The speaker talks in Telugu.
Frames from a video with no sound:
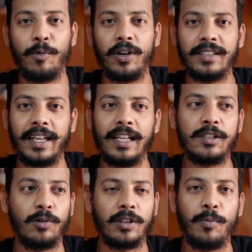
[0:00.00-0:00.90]
ఏ మోటార్
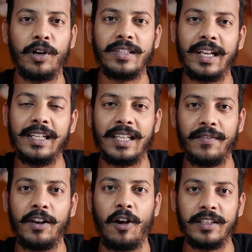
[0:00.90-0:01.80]
సైకిల్స్ కొత్త మోటార్ సైకిల్స్
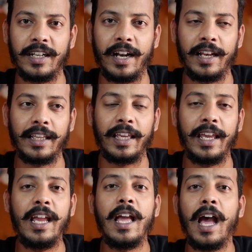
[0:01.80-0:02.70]
ఏవి లాంచ్
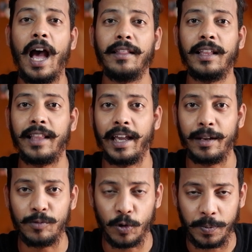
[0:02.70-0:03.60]
చేయడానికి అంత
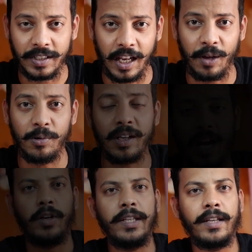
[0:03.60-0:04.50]
ధైర్యం చూపిస్తలేవు
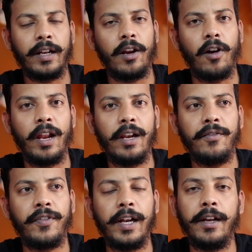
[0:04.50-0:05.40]
సో రీసెంట్గా రాయల్
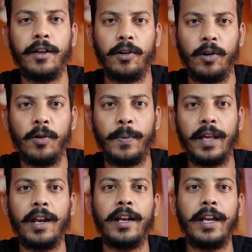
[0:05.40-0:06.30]
ఎన్ఫీల్డ్ రెండు
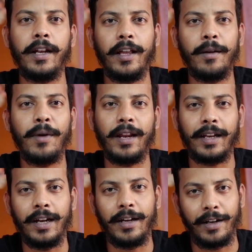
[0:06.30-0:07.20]
పేర్లని ఇండియన్
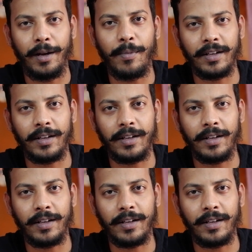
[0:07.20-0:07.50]
మార్కెట్లో ట్రేడ్